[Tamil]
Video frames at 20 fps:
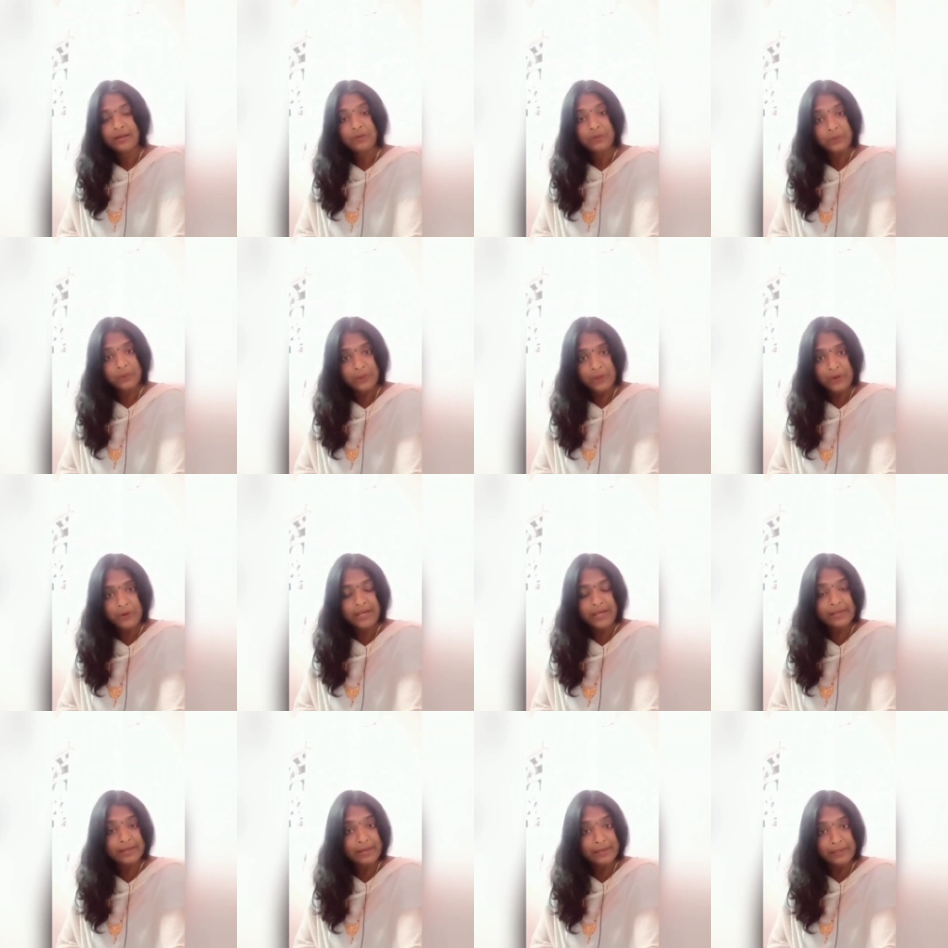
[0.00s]
உங்களுடைய
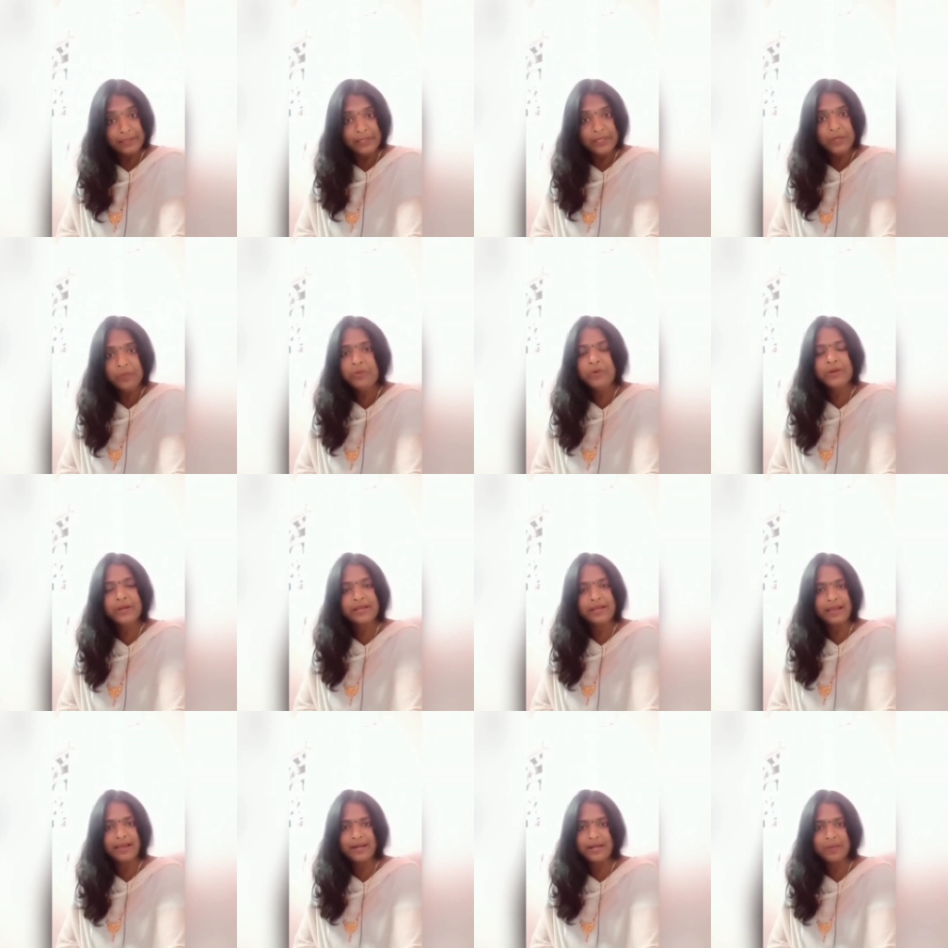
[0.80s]
கண்ணீரம் ஒரு
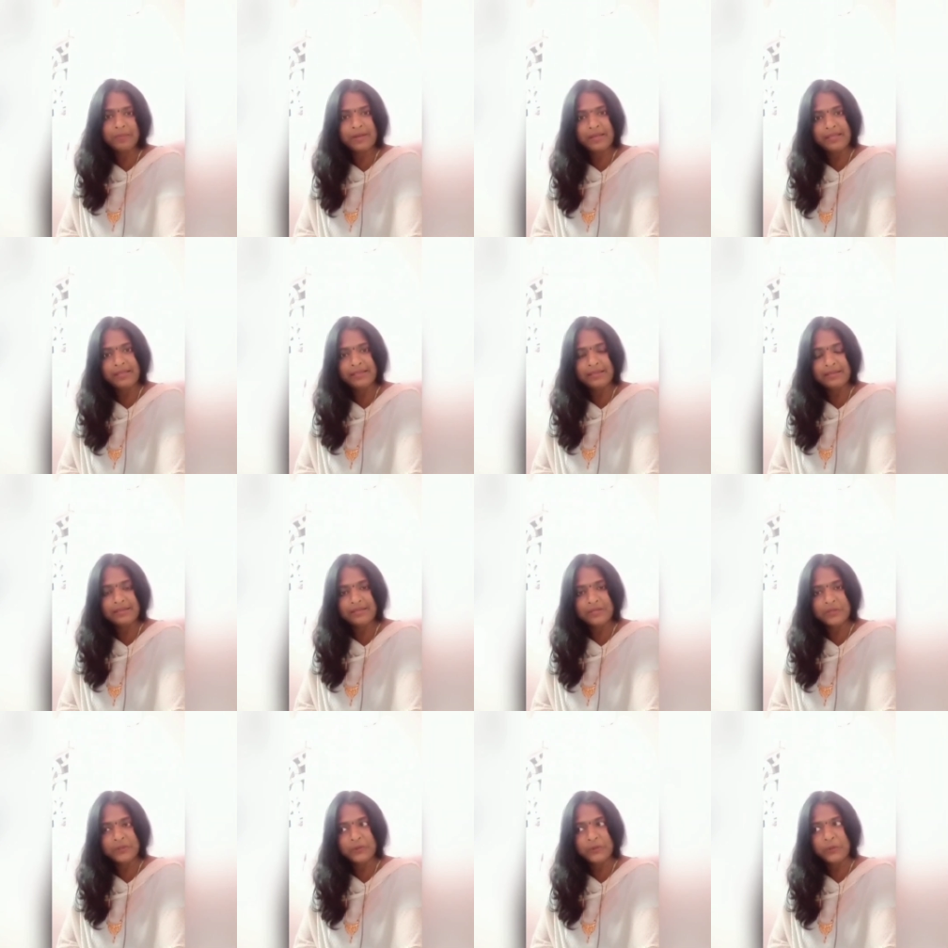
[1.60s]
காரணமா
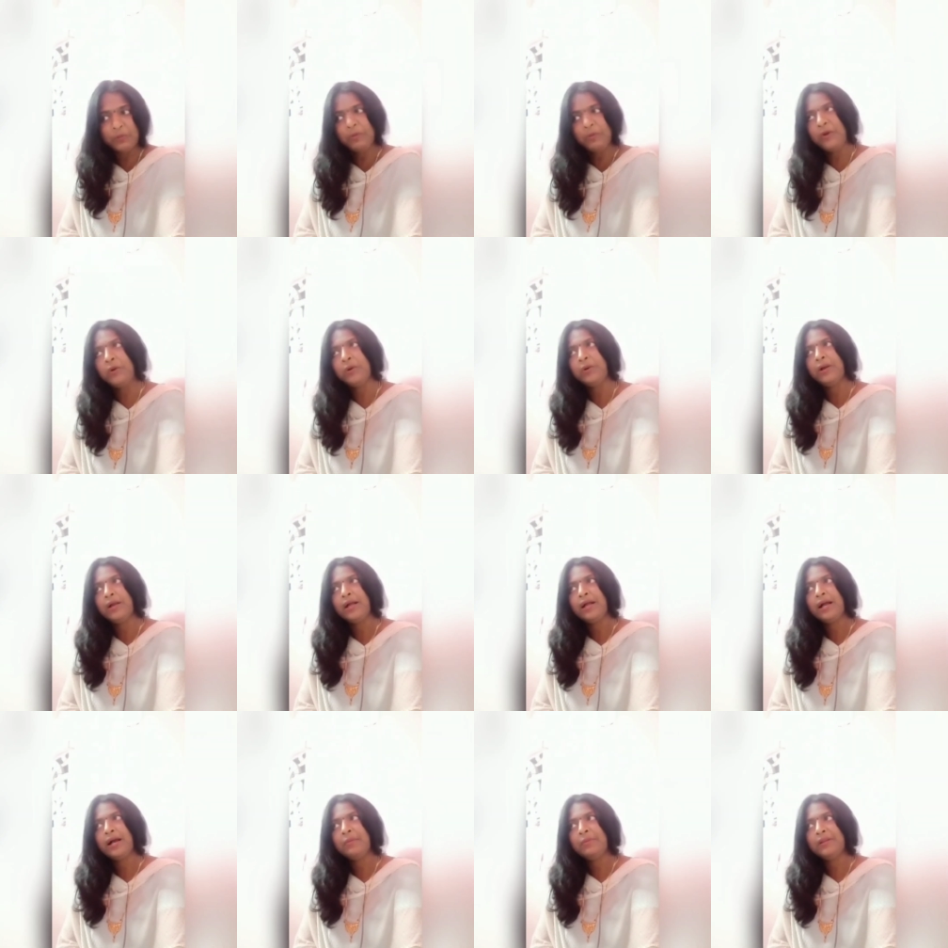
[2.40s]
இருந்திருக்குமோ
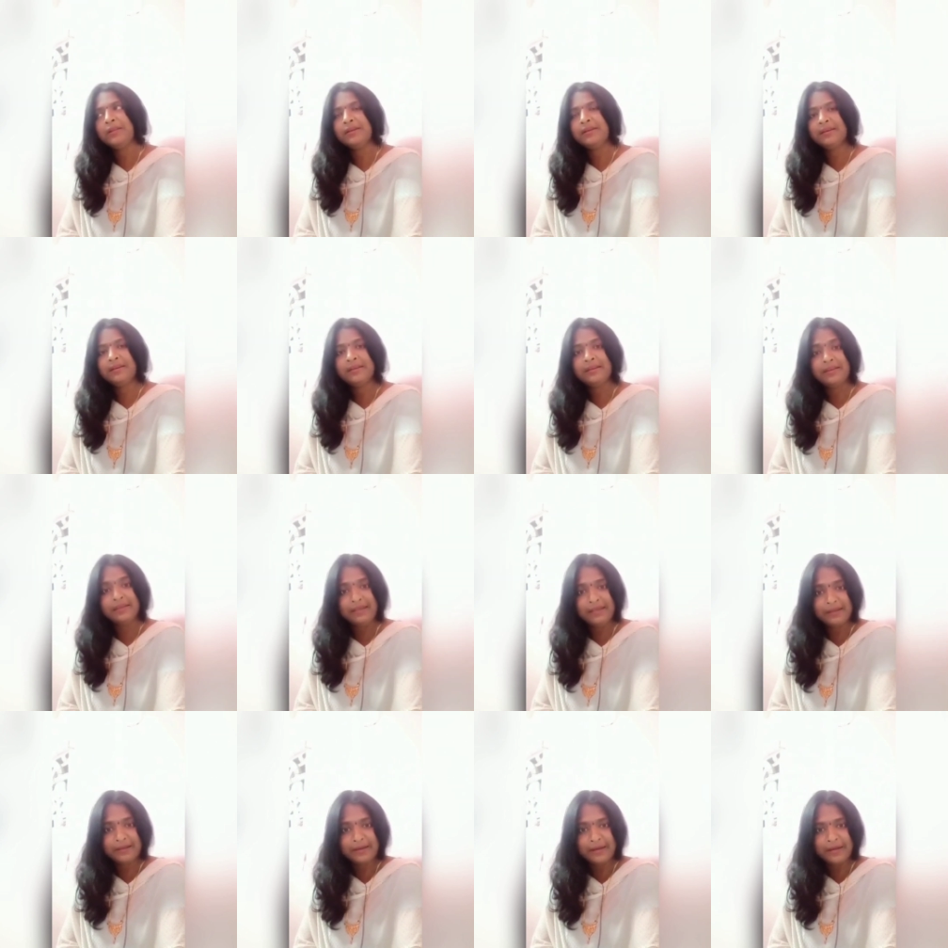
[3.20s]
அப்படின்னு
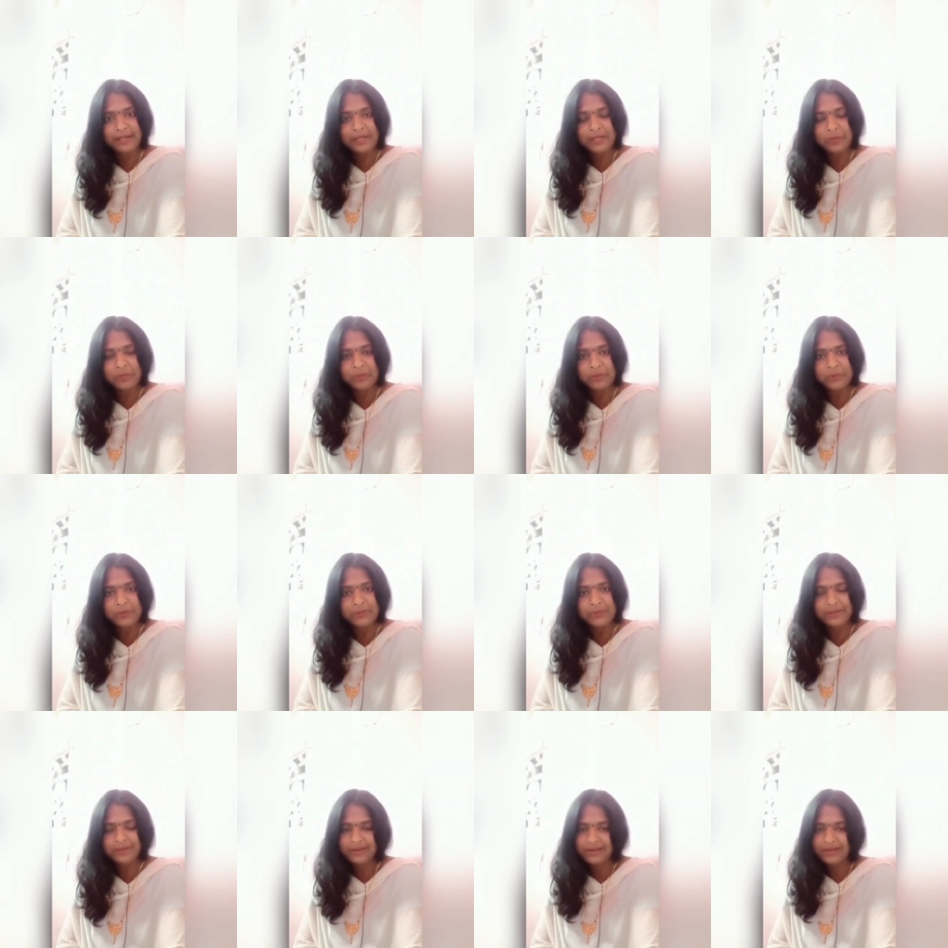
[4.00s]
நீங்க நினைக்கும் போது